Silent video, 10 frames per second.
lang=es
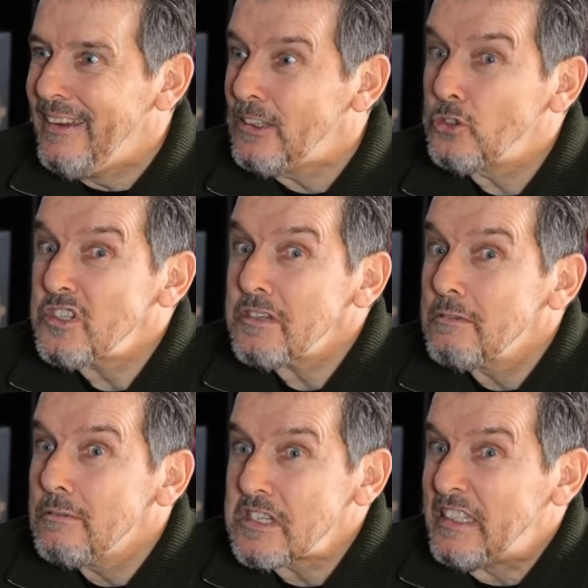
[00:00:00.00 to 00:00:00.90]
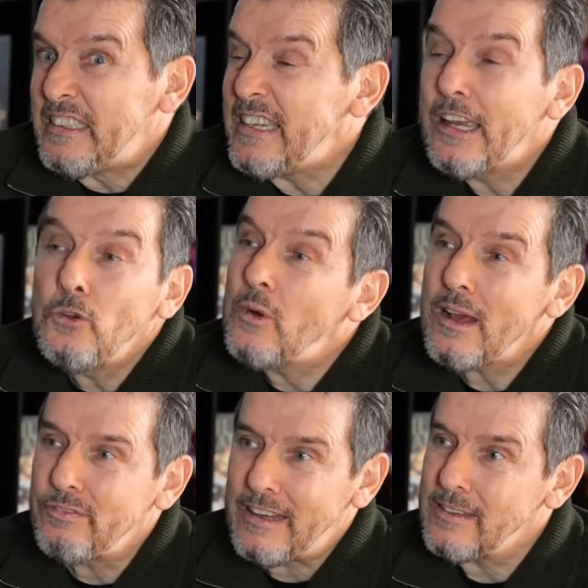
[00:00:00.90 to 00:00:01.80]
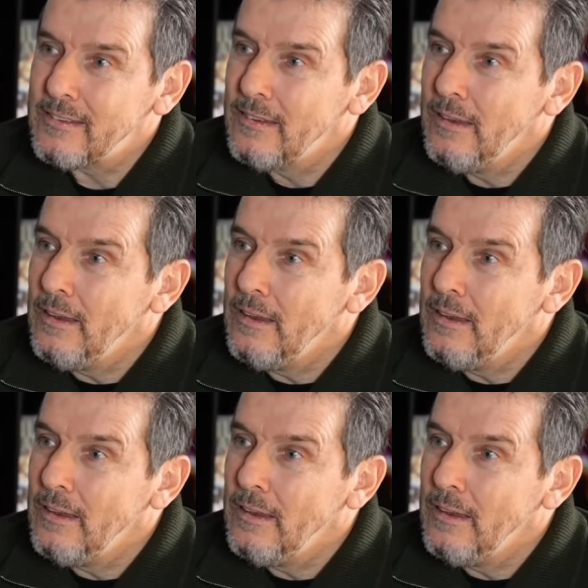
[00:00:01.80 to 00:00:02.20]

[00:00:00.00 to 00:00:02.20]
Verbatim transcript: Entonces sentí que no era feliz.